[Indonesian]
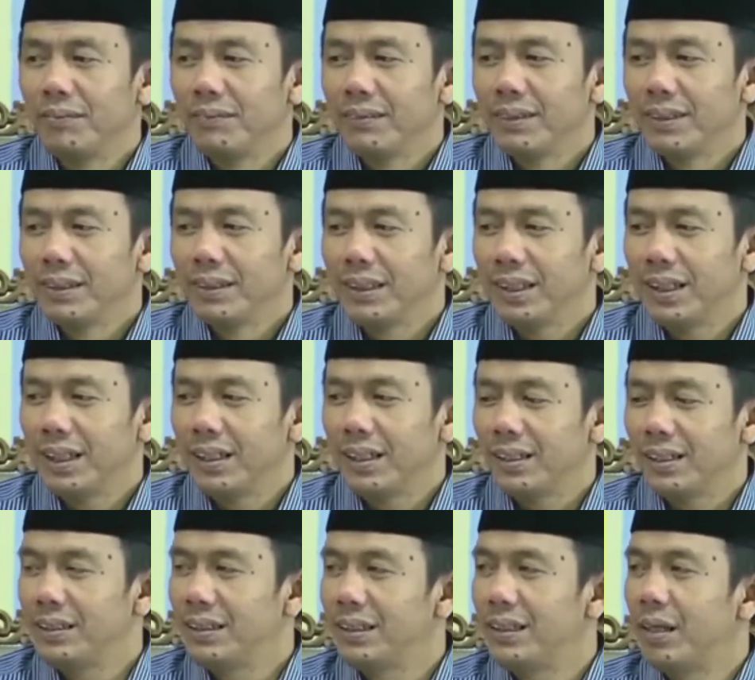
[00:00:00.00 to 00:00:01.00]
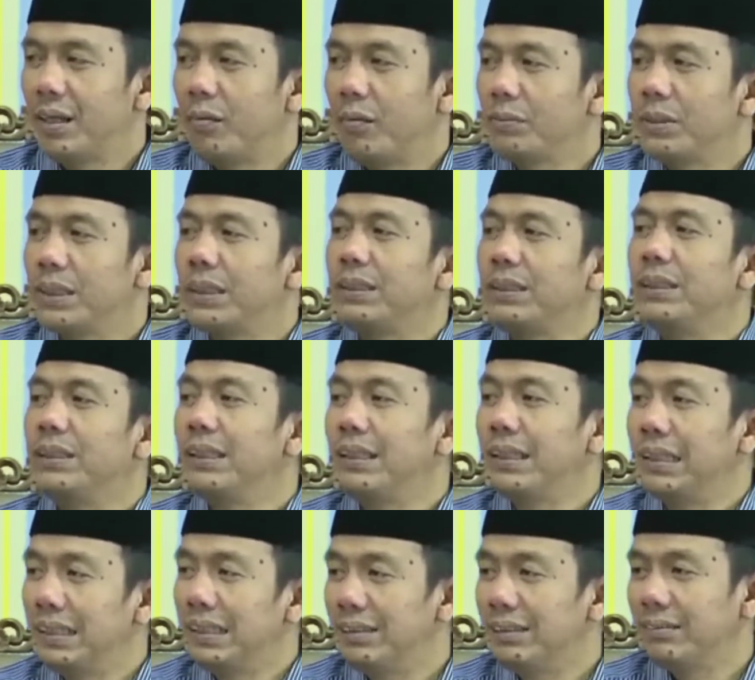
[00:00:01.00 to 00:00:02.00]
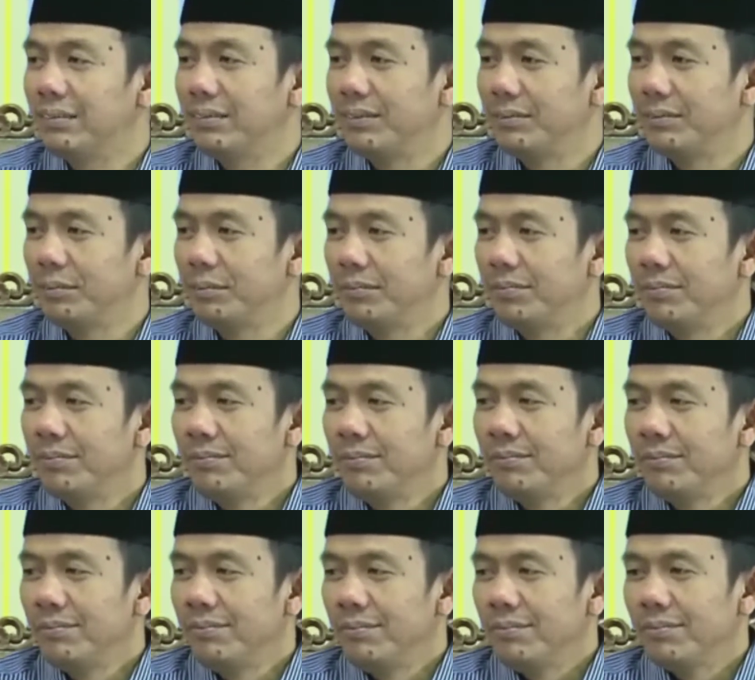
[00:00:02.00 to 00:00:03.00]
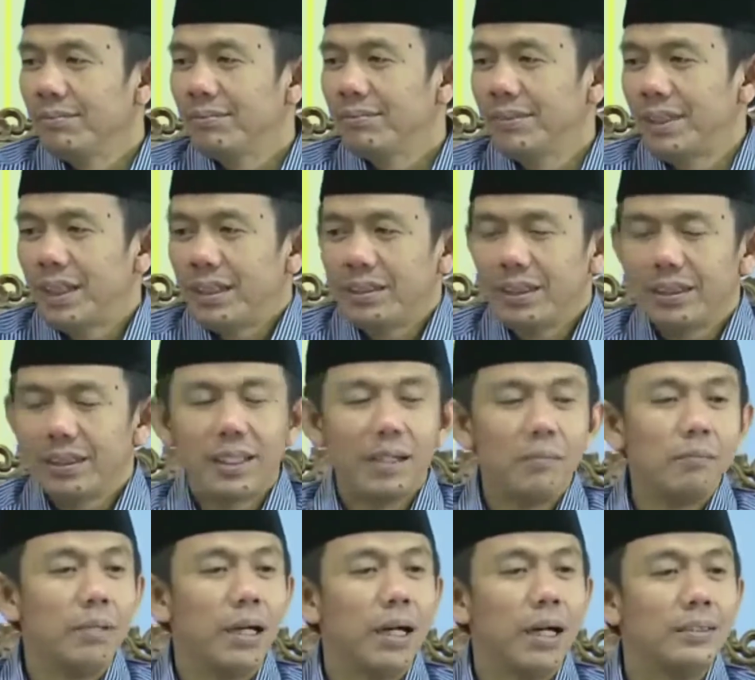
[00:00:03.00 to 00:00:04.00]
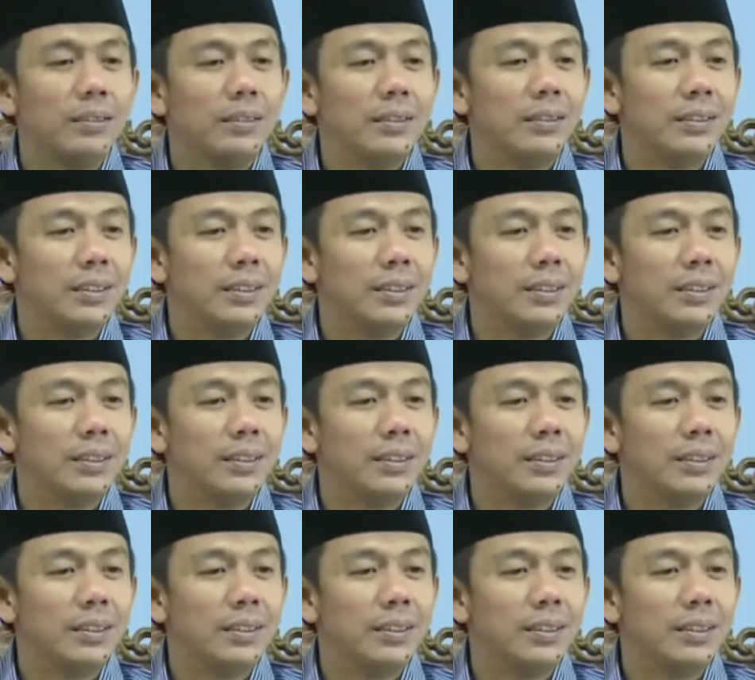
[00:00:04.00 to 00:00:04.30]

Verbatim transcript: Silahkan dijawab sendiri. Ada tambahan di